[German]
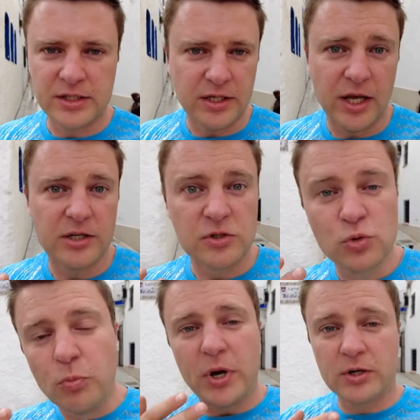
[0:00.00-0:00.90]
hat dann eine
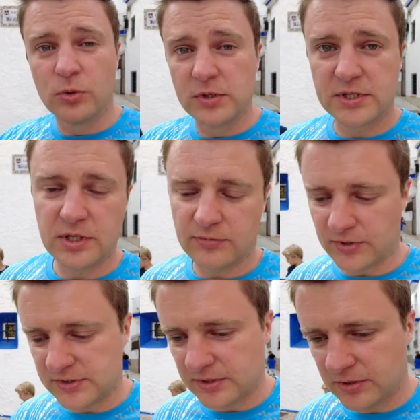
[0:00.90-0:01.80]
super günstige
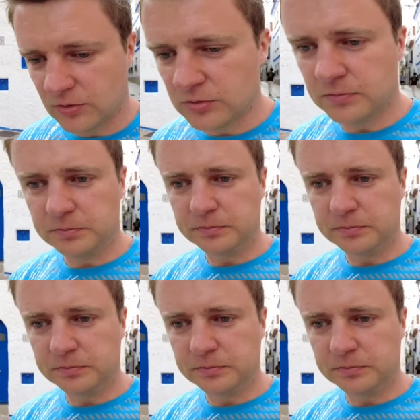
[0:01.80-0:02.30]
Versicherung.